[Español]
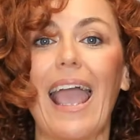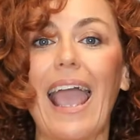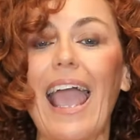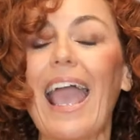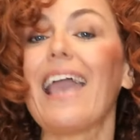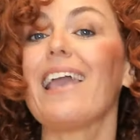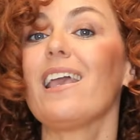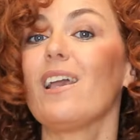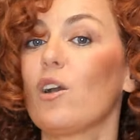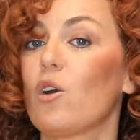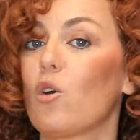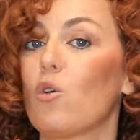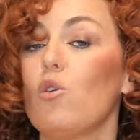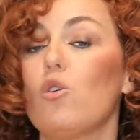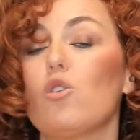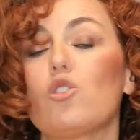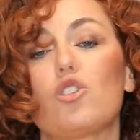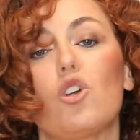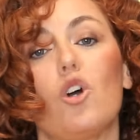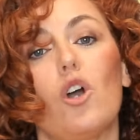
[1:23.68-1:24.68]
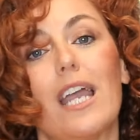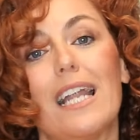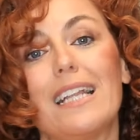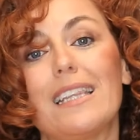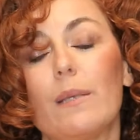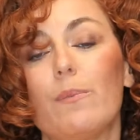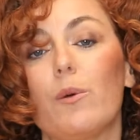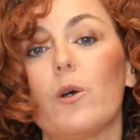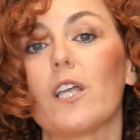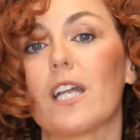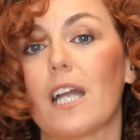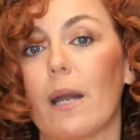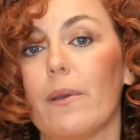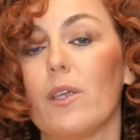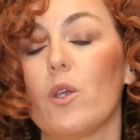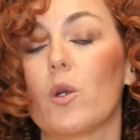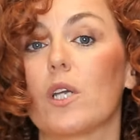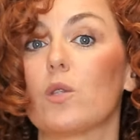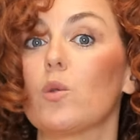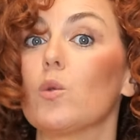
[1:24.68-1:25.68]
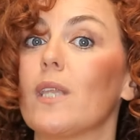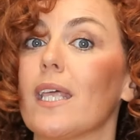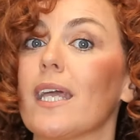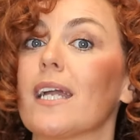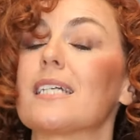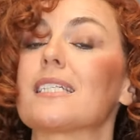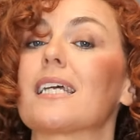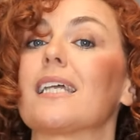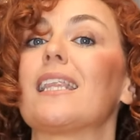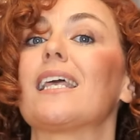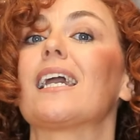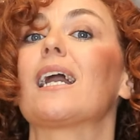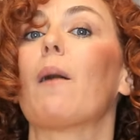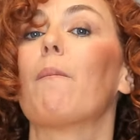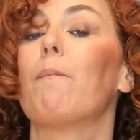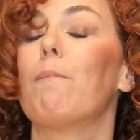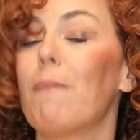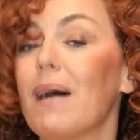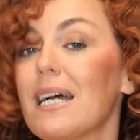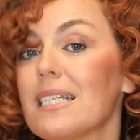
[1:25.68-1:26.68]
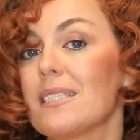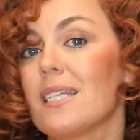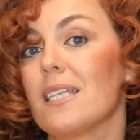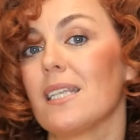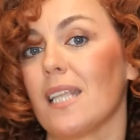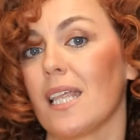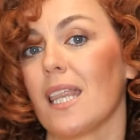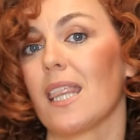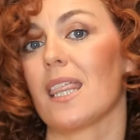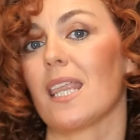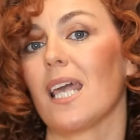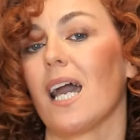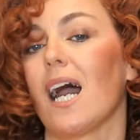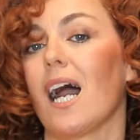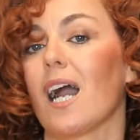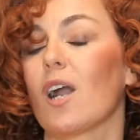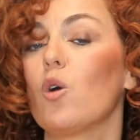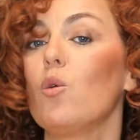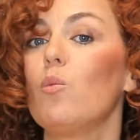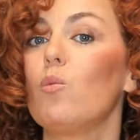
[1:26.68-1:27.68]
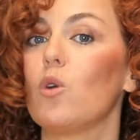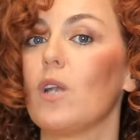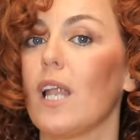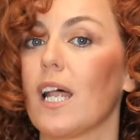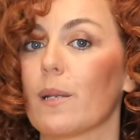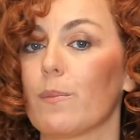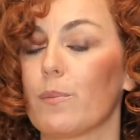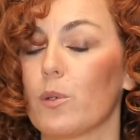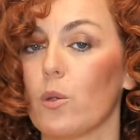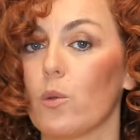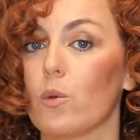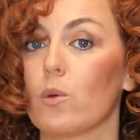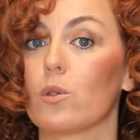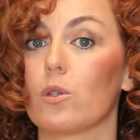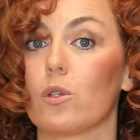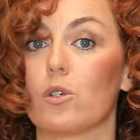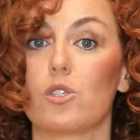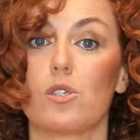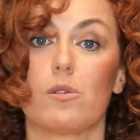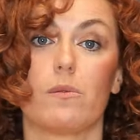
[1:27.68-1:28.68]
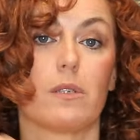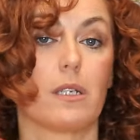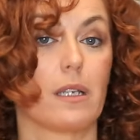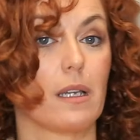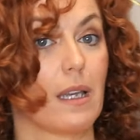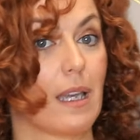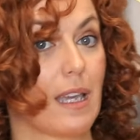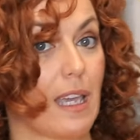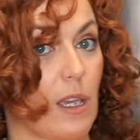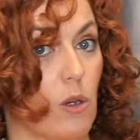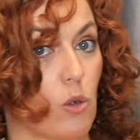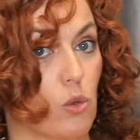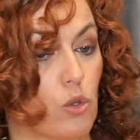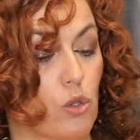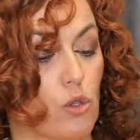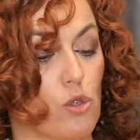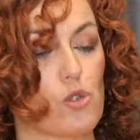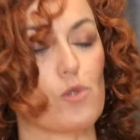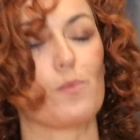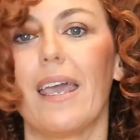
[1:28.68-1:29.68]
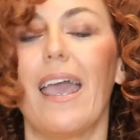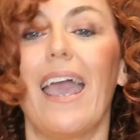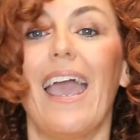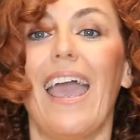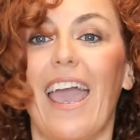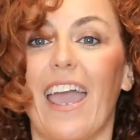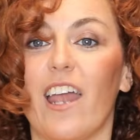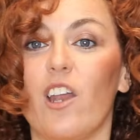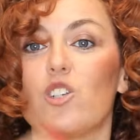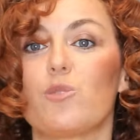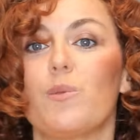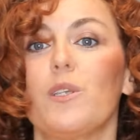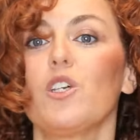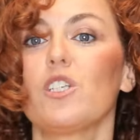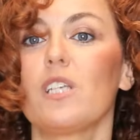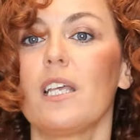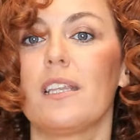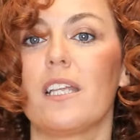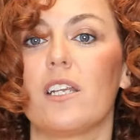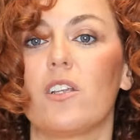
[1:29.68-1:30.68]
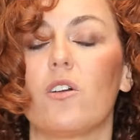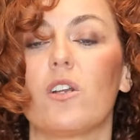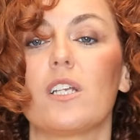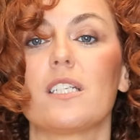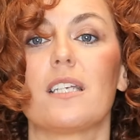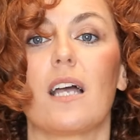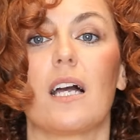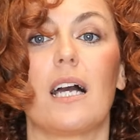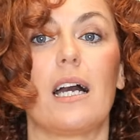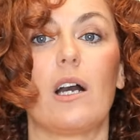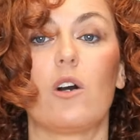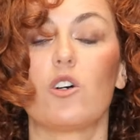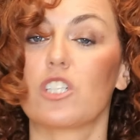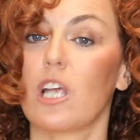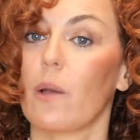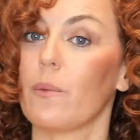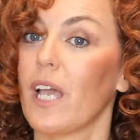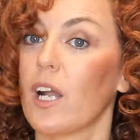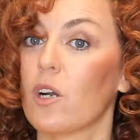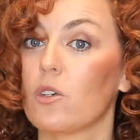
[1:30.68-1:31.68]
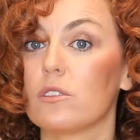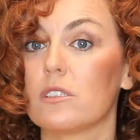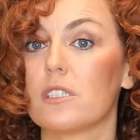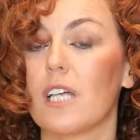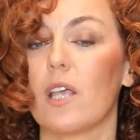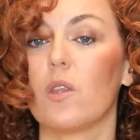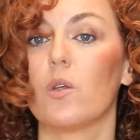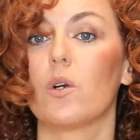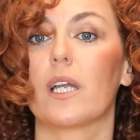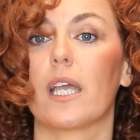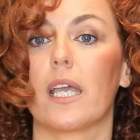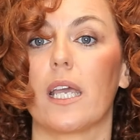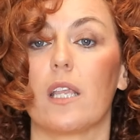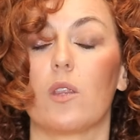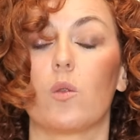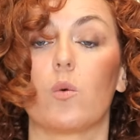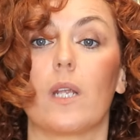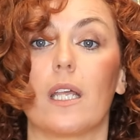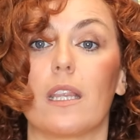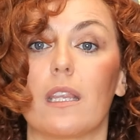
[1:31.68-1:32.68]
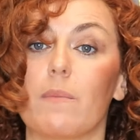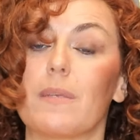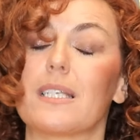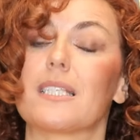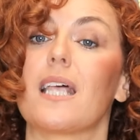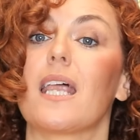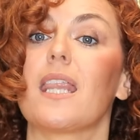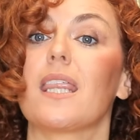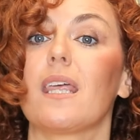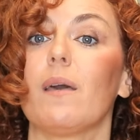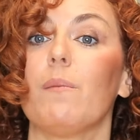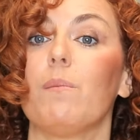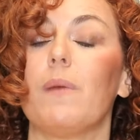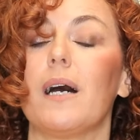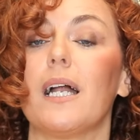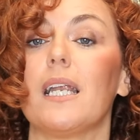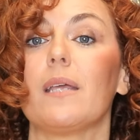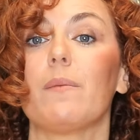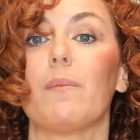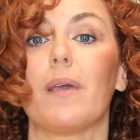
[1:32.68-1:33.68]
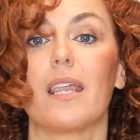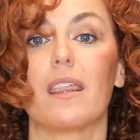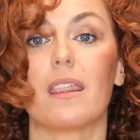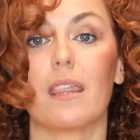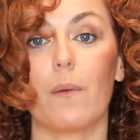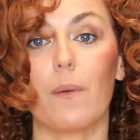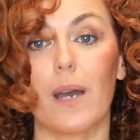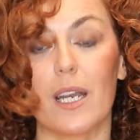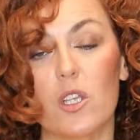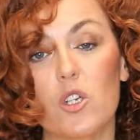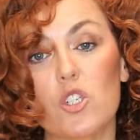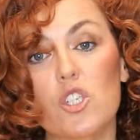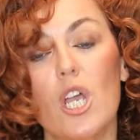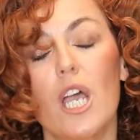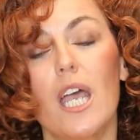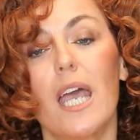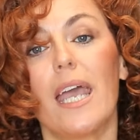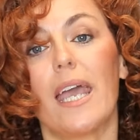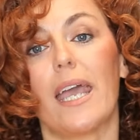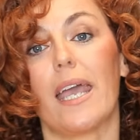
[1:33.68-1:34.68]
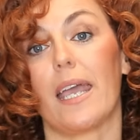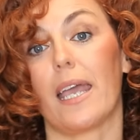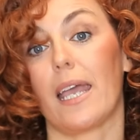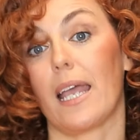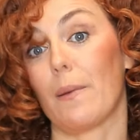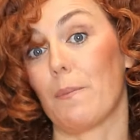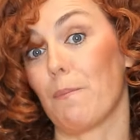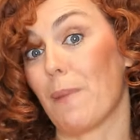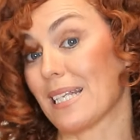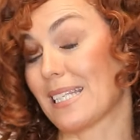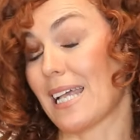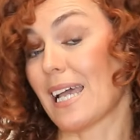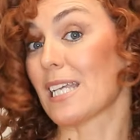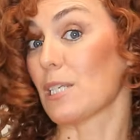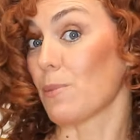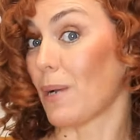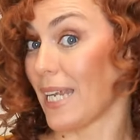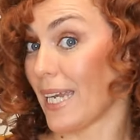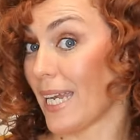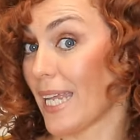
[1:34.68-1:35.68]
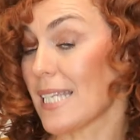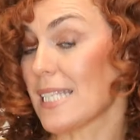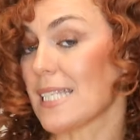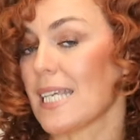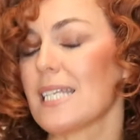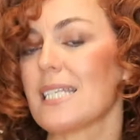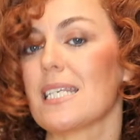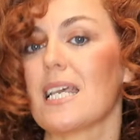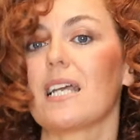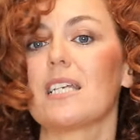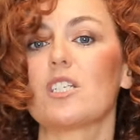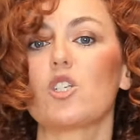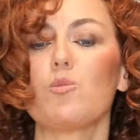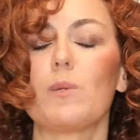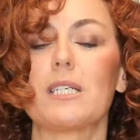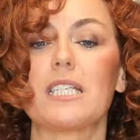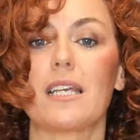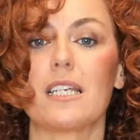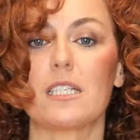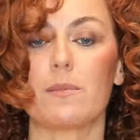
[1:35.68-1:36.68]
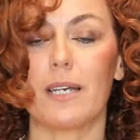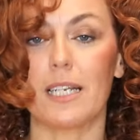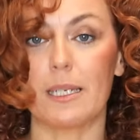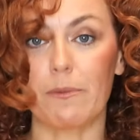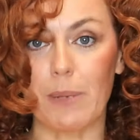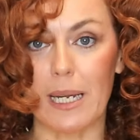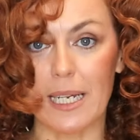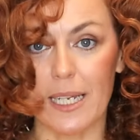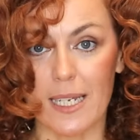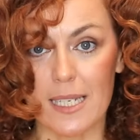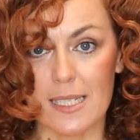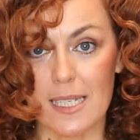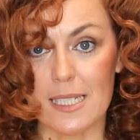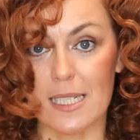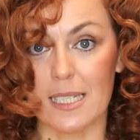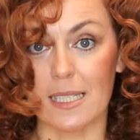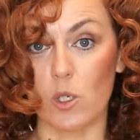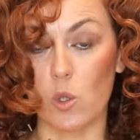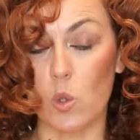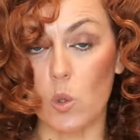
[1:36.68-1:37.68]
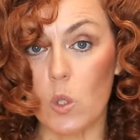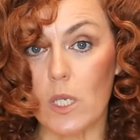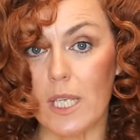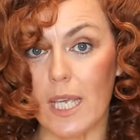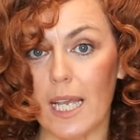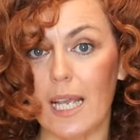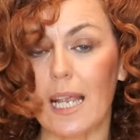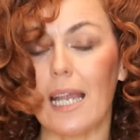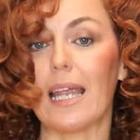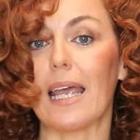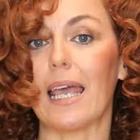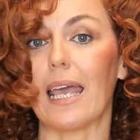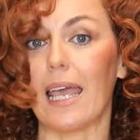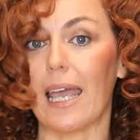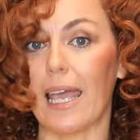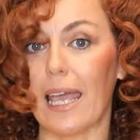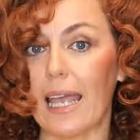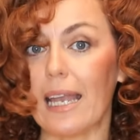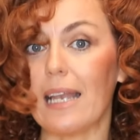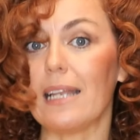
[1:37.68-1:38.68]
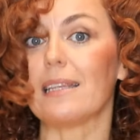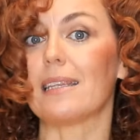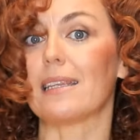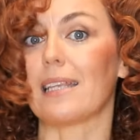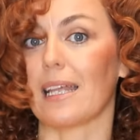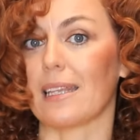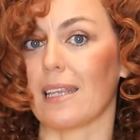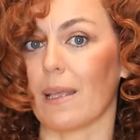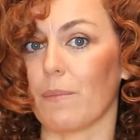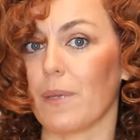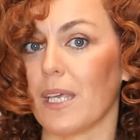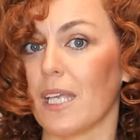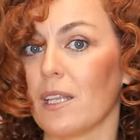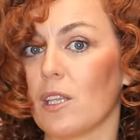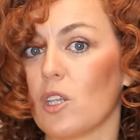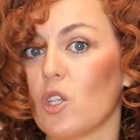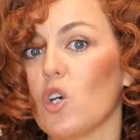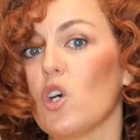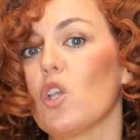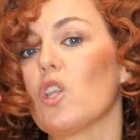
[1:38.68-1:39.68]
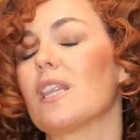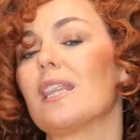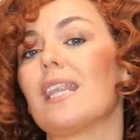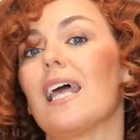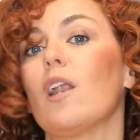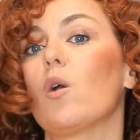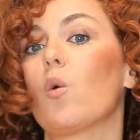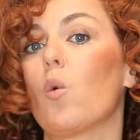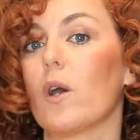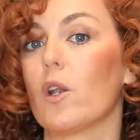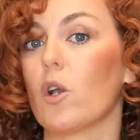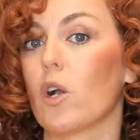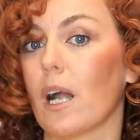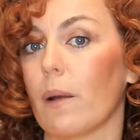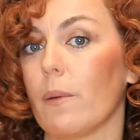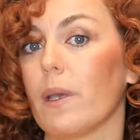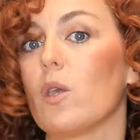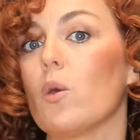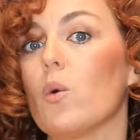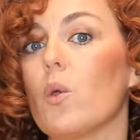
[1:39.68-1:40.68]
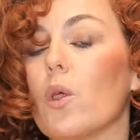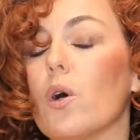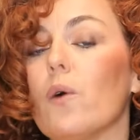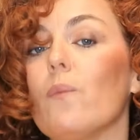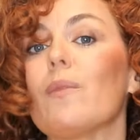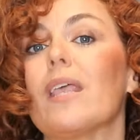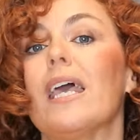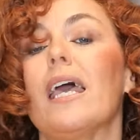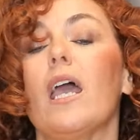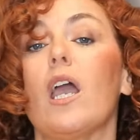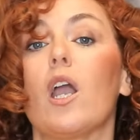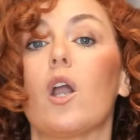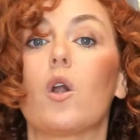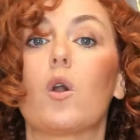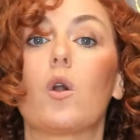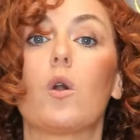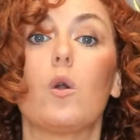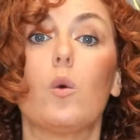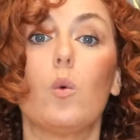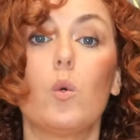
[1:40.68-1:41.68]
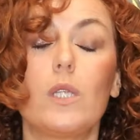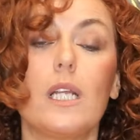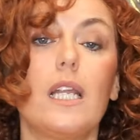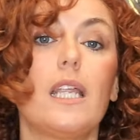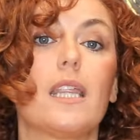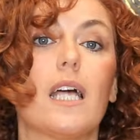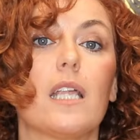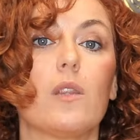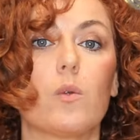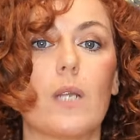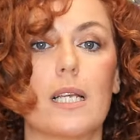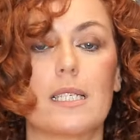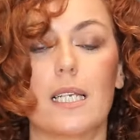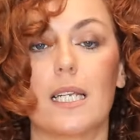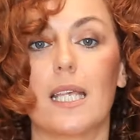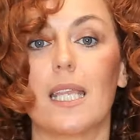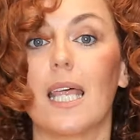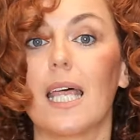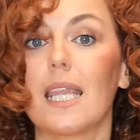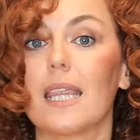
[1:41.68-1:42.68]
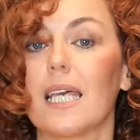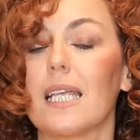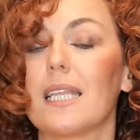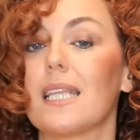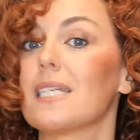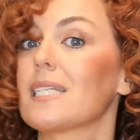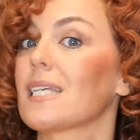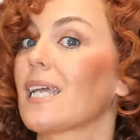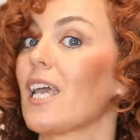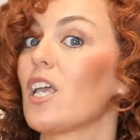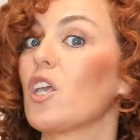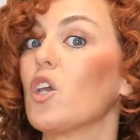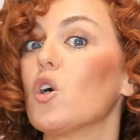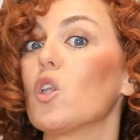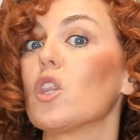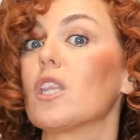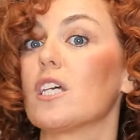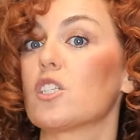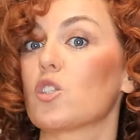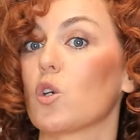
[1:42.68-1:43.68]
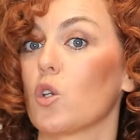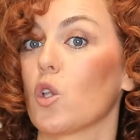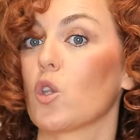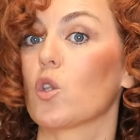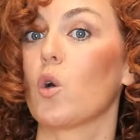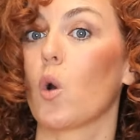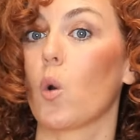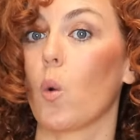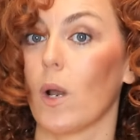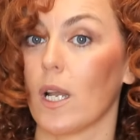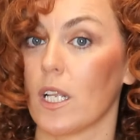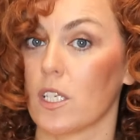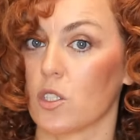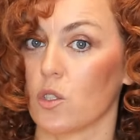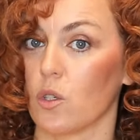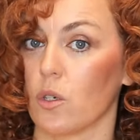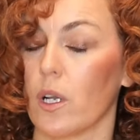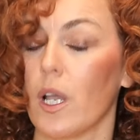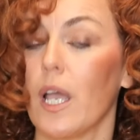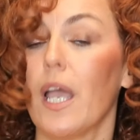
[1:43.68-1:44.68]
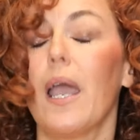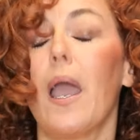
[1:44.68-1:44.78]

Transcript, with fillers: e incluso el tipo de cabello que tú tengas que tenga más tendencia a acumular productos que otros. En los vídeos anteriores ya os había contado que durante mi estancia en Bali me hice varios eh, masajes balineses y en esos masajes balineses incluyen el tratamiento del cuero cabelludo utilizando una serie de aceites que yo desconozco cuáles son.